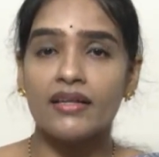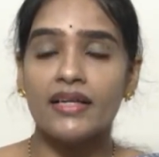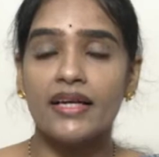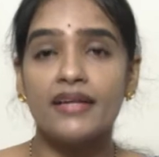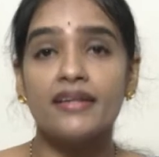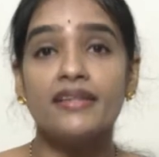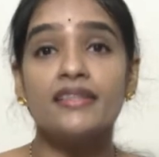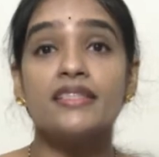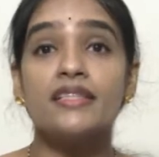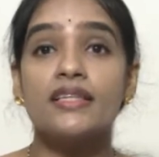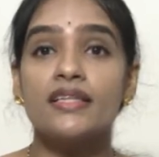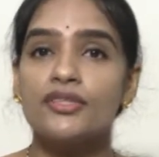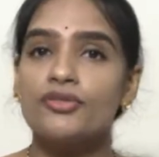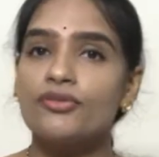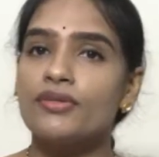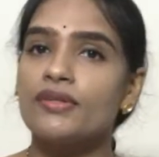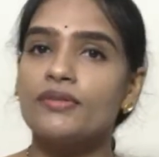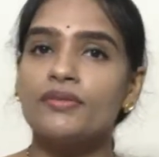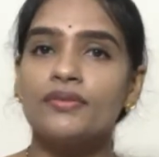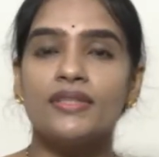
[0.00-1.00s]
ఎండ్ స్టేజ్
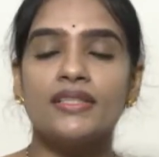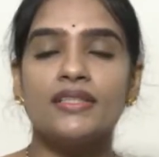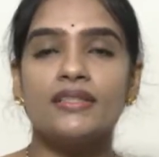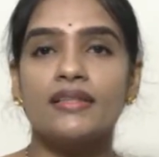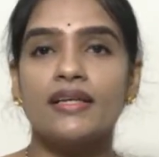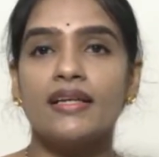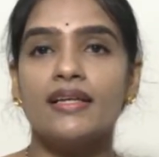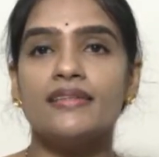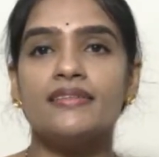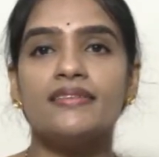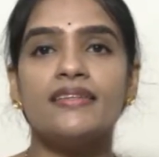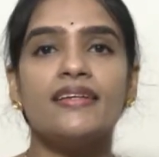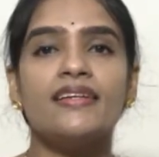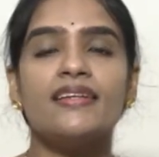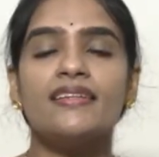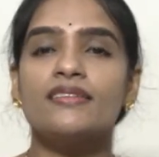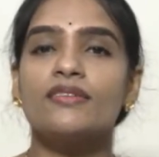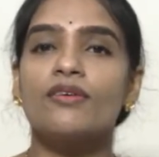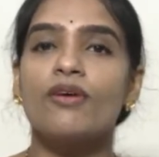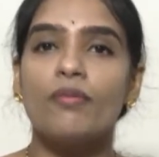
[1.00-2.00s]
వరకు తీసుకెళ్లే
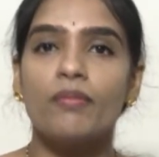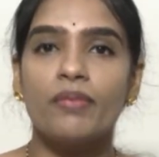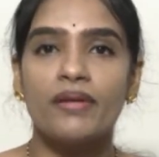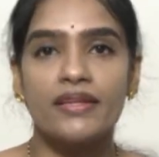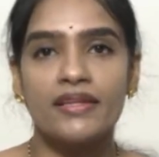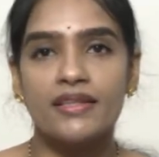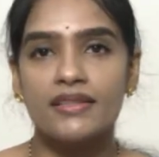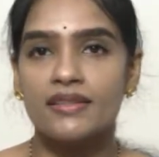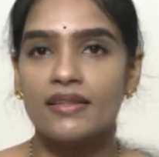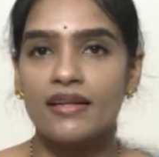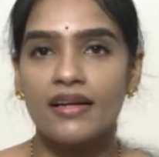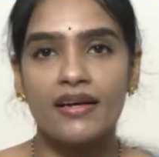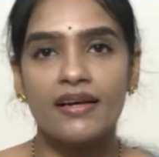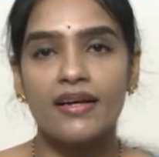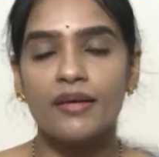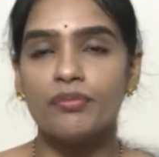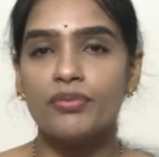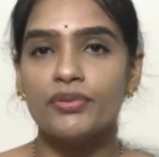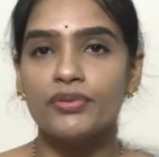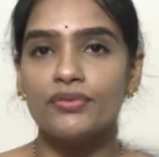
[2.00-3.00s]
సీరియస్ కాంప్లికేషన్ లాగా
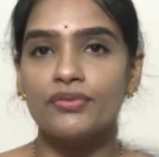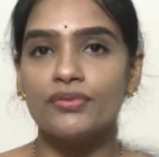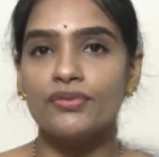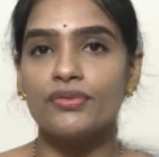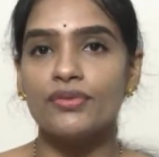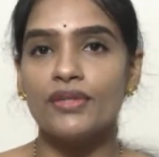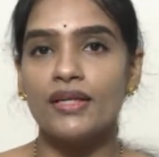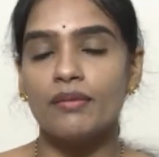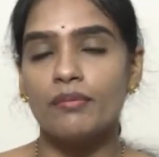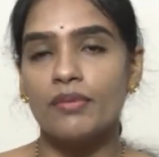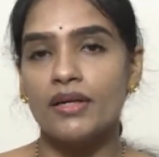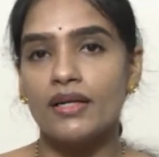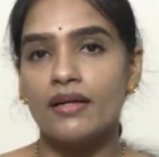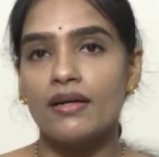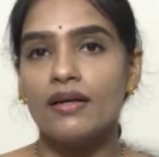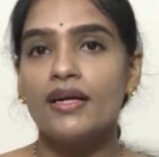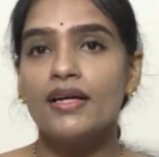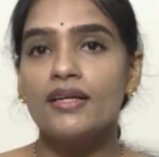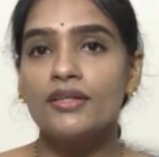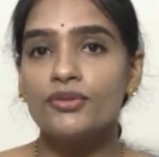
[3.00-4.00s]
అయిపోతుంటుంది అనమాట
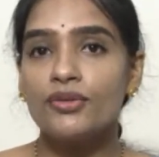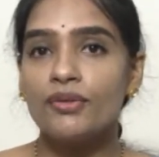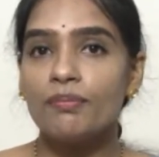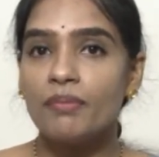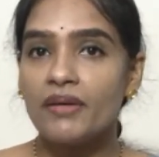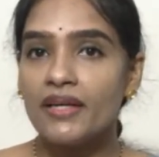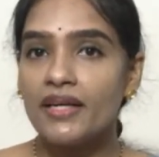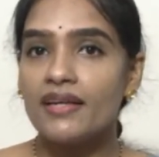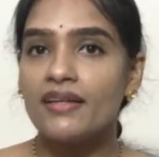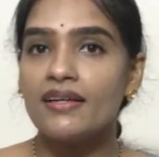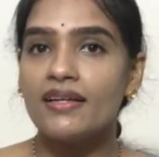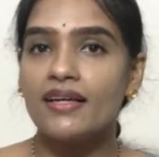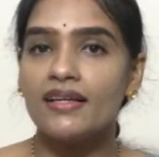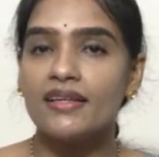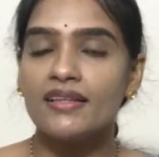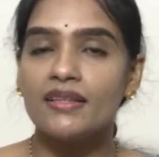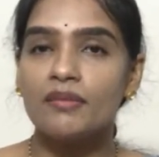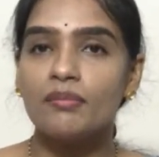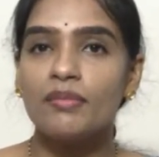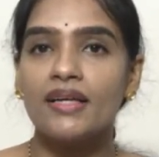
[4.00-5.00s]
సో పిఐడి
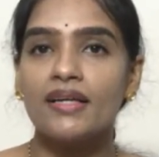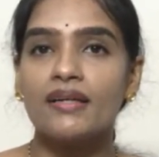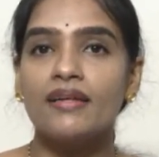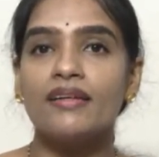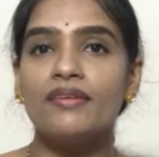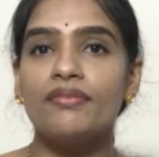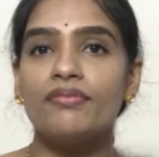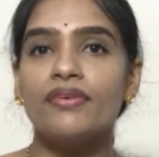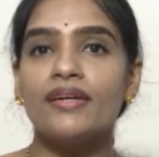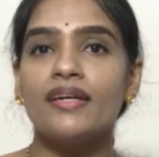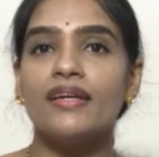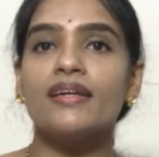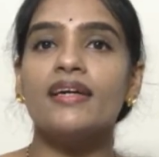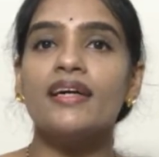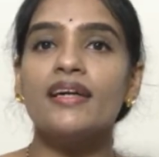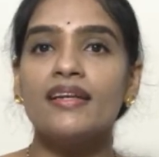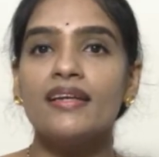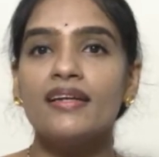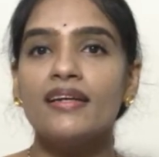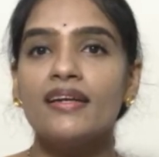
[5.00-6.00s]
అనేది మనకు
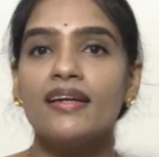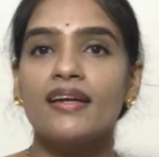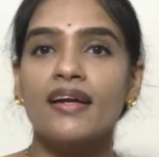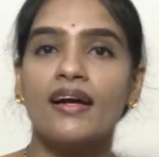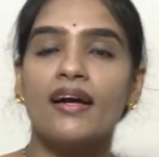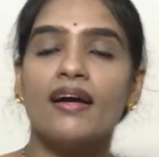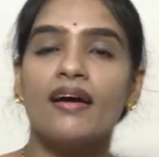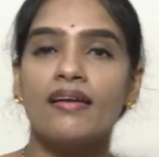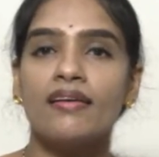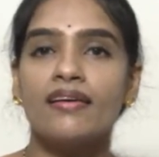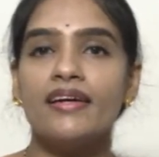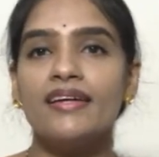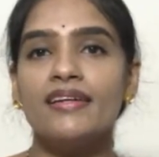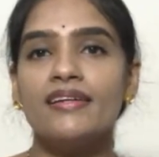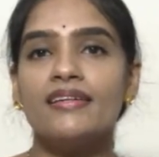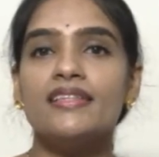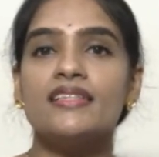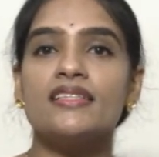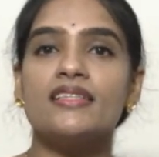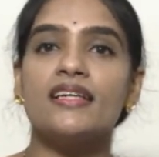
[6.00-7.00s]
డిఫరెంట్గా ఇన్ని రకాలుగా
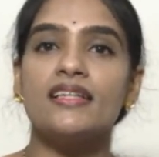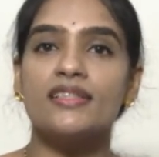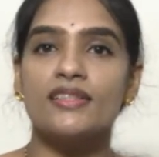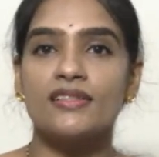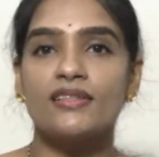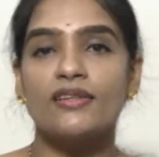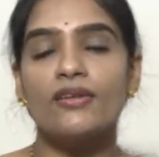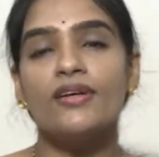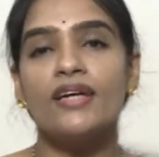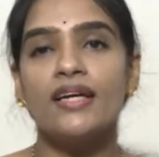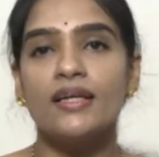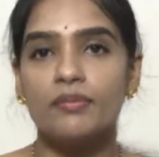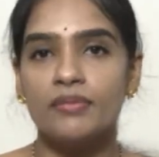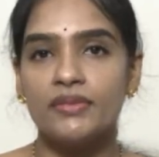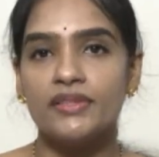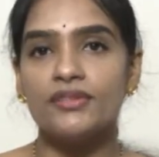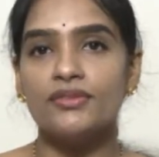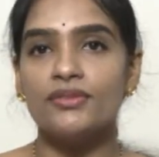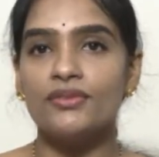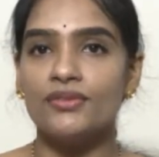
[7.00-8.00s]
ఇన్ని స్టేజెస్లో
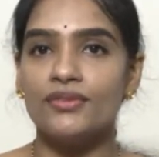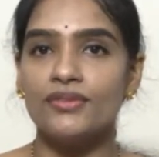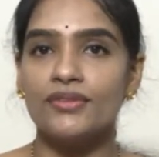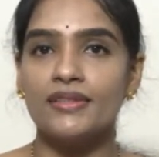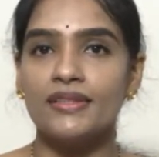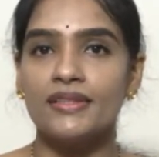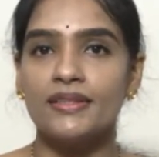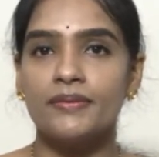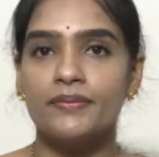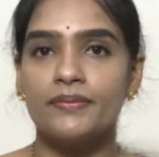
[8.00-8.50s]
కనిపిస్తూ ఉంటుంది